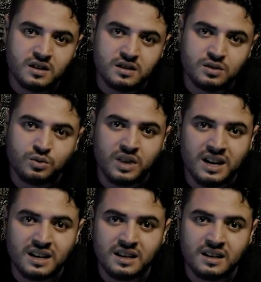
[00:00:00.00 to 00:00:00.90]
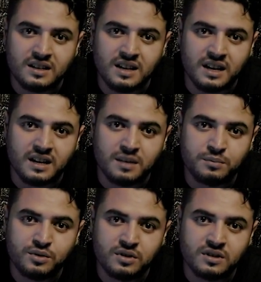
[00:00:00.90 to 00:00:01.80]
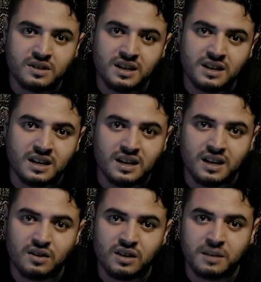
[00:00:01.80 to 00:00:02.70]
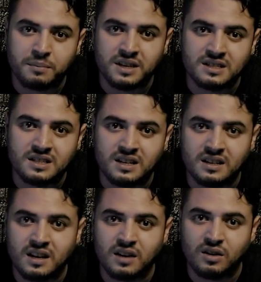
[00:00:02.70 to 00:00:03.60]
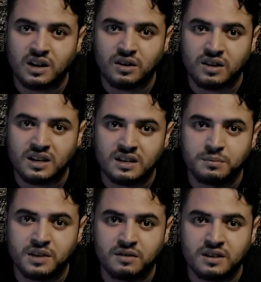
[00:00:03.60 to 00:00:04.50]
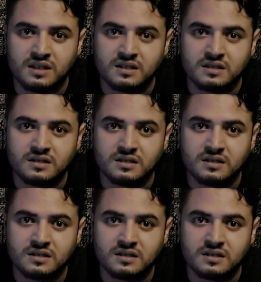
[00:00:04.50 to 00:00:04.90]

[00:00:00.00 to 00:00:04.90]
Suara lirih dakir pun terdengar oleh pasien dan orang-orang di bawah.